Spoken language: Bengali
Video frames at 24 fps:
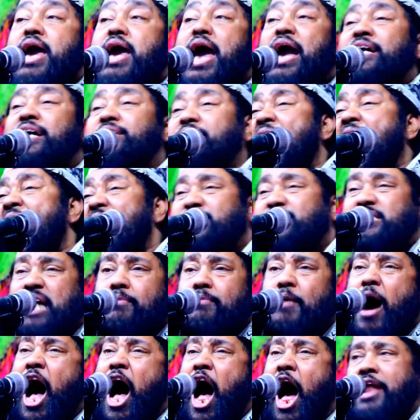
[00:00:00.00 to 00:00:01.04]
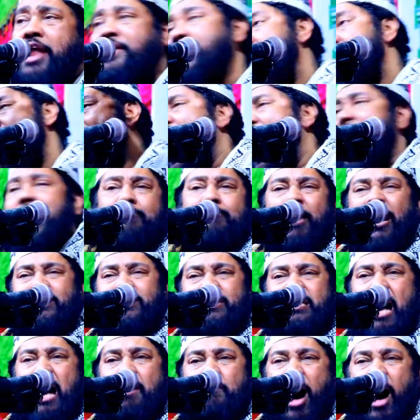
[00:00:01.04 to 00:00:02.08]
এই দেশ আমার এই
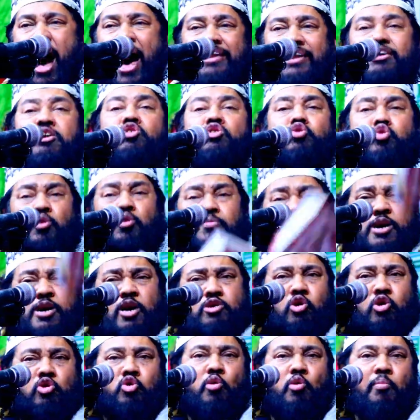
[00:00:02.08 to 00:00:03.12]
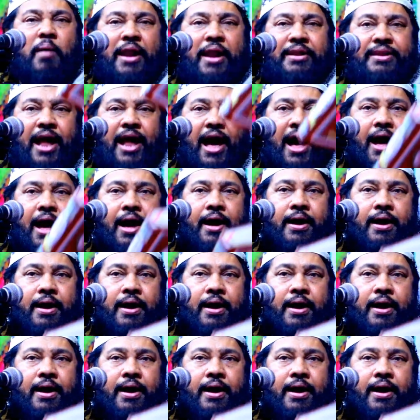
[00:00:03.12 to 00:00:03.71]
মাটি আমার তুমিও তো তোমার না